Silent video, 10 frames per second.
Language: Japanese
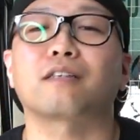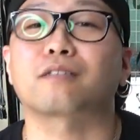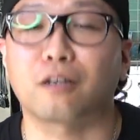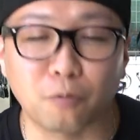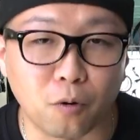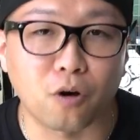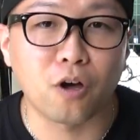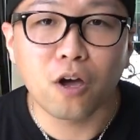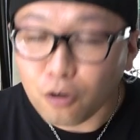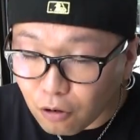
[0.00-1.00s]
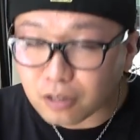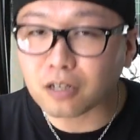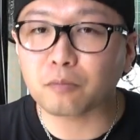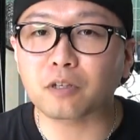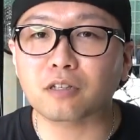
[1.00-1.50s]
ですけども、よかっ
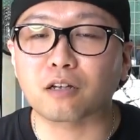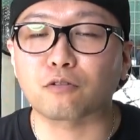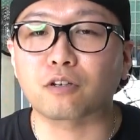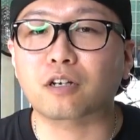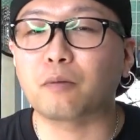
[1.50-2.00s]
たら皆さんあの一回